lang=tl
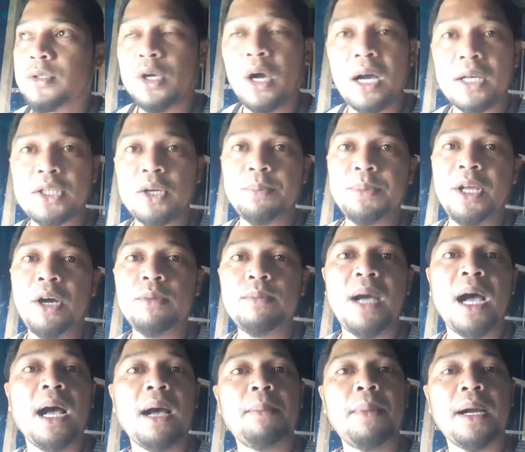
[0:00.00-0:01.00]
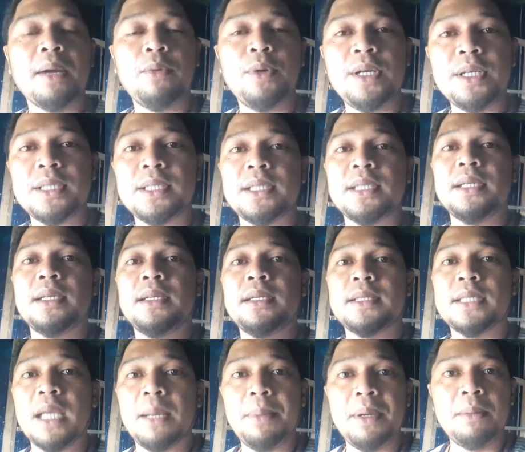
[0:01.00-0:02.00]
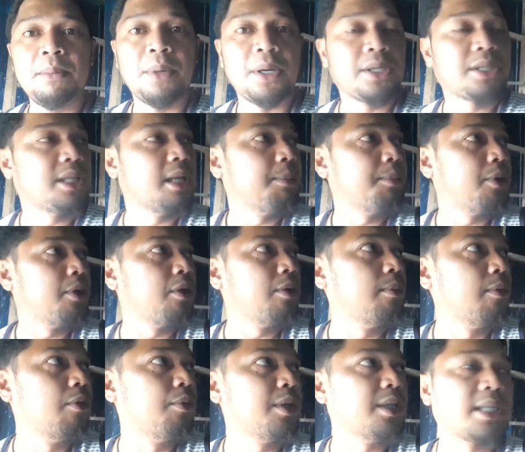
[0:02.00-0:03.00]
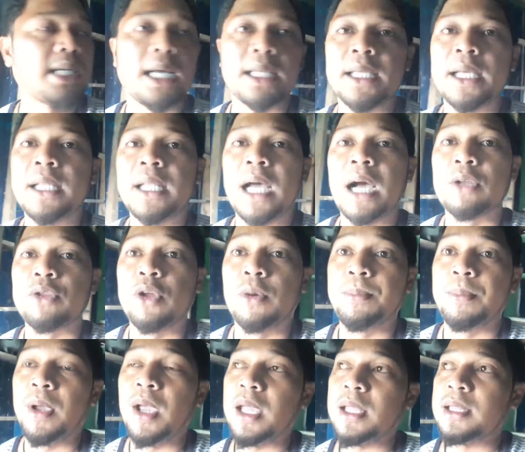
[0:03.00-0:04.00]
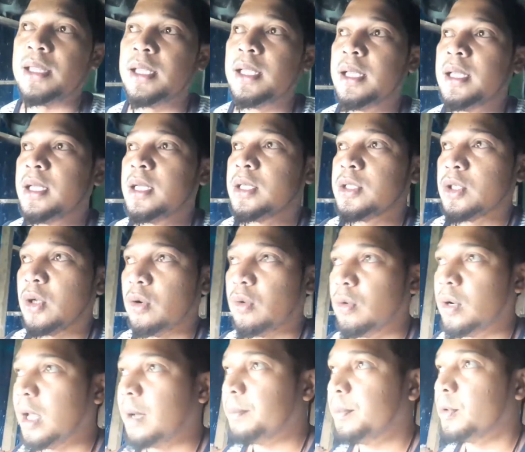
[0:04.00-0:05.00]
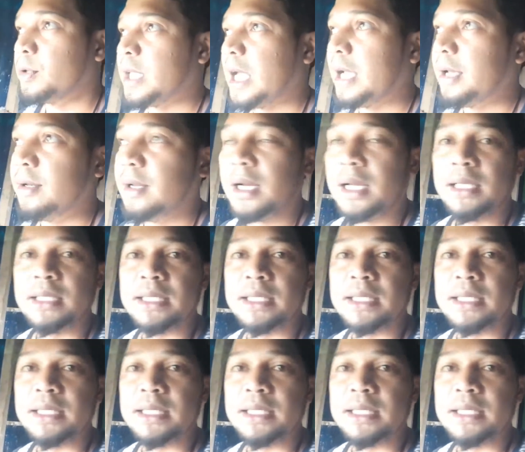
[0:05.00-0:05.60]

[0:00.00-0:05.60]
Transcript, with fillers: So as of now mga kabagwis, 7 birds na po yung muwi sa atin out of 8. So kulang po tayo ng